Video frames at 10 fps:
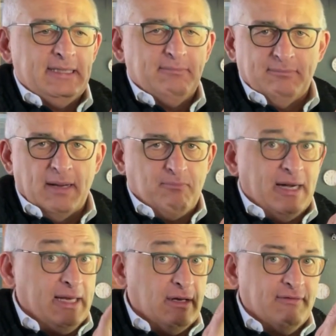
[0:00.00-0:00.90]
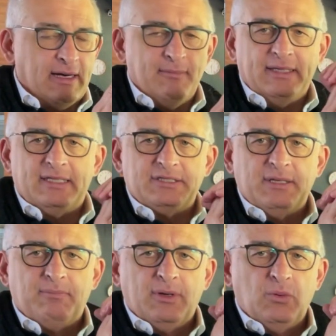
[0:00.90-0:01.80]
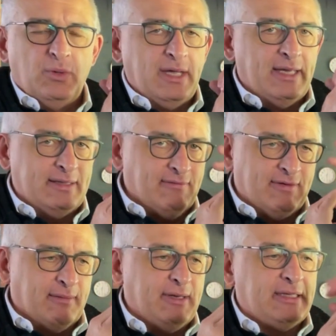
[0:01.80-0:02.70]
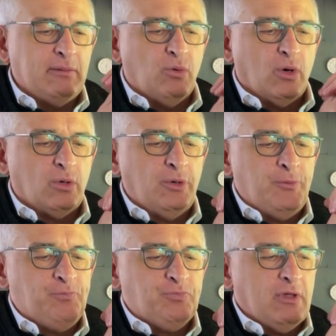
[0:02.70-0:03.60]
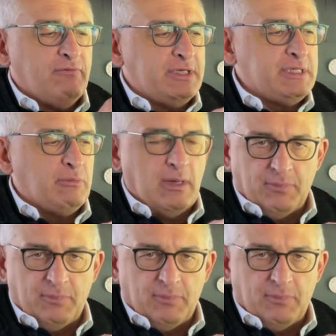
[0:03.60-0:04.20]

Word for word: ma il pallino è veramente sempre lui ed è veramente buono. Facciamo una